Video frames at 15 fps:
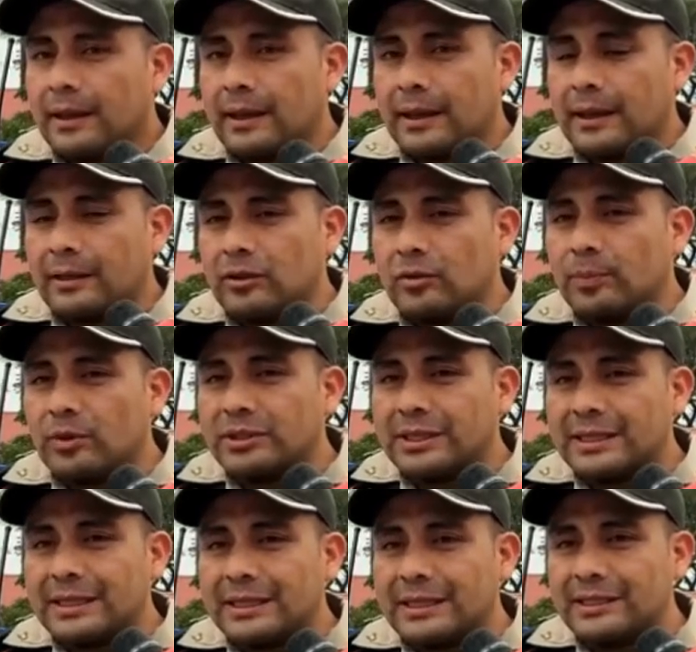Eh, no proceden
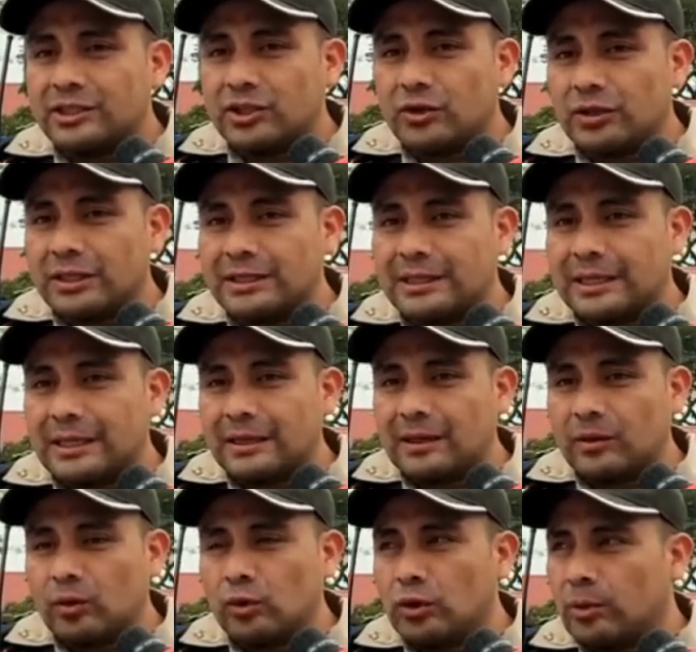detenciones, el
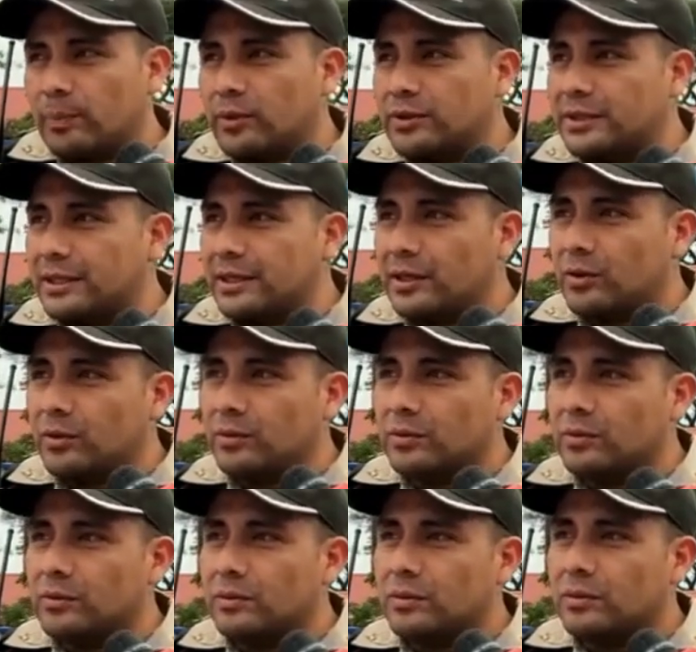uno posee
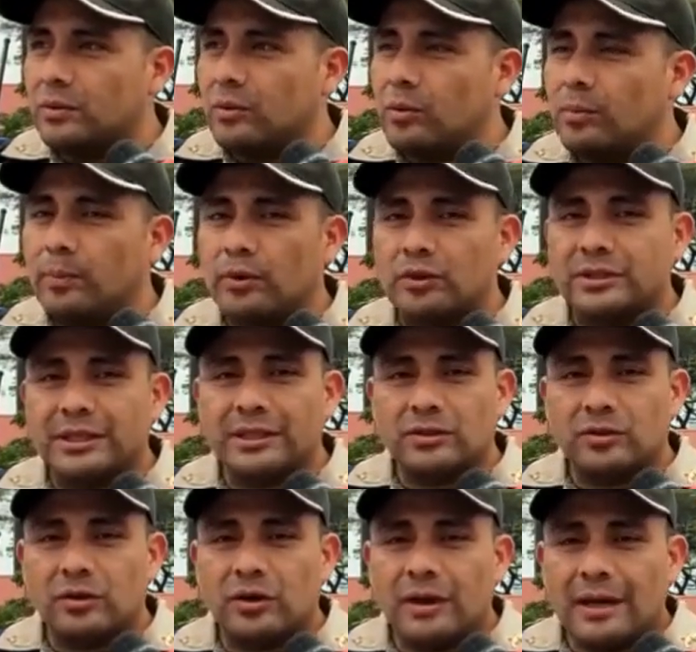un,
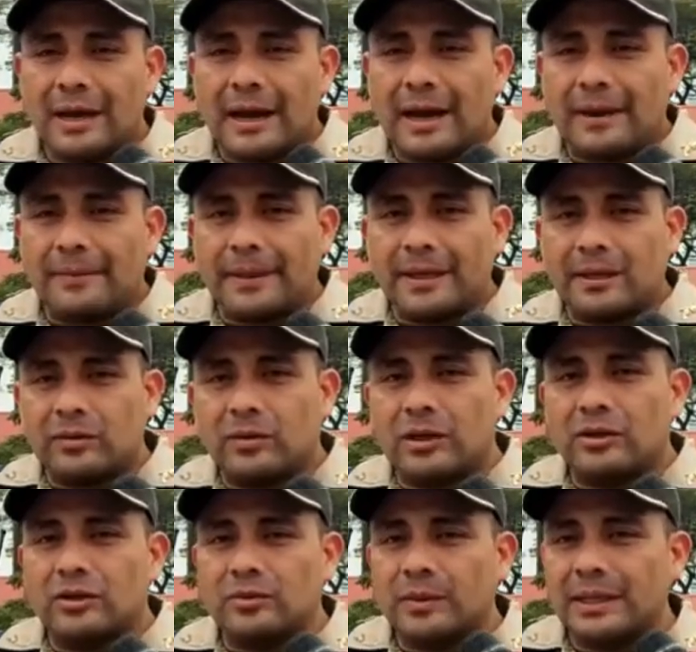proceso abierto en el
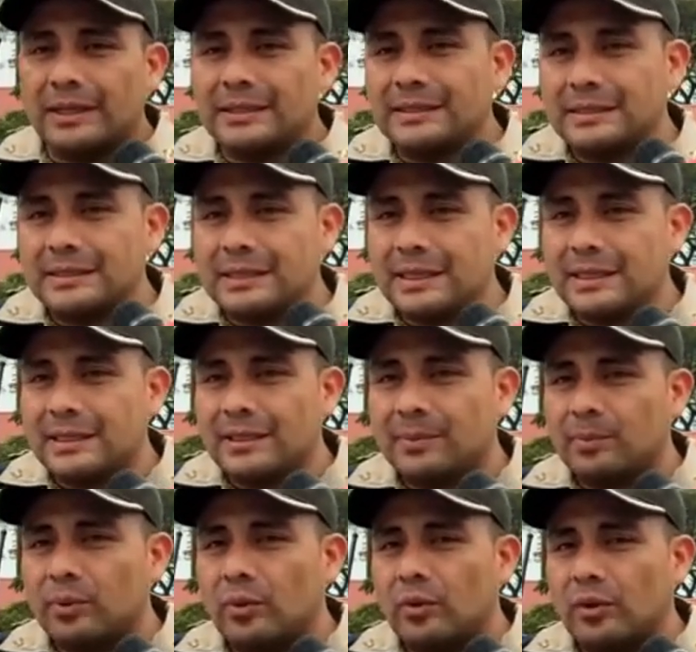2017
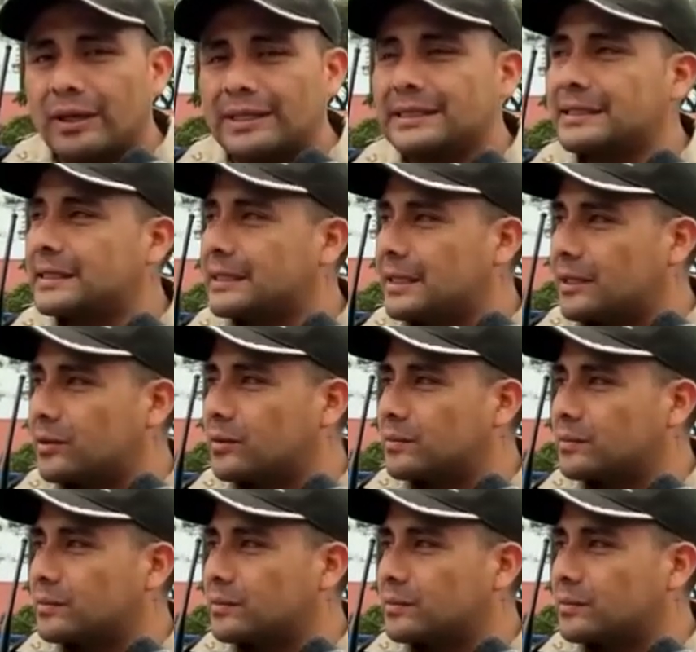por asesinato.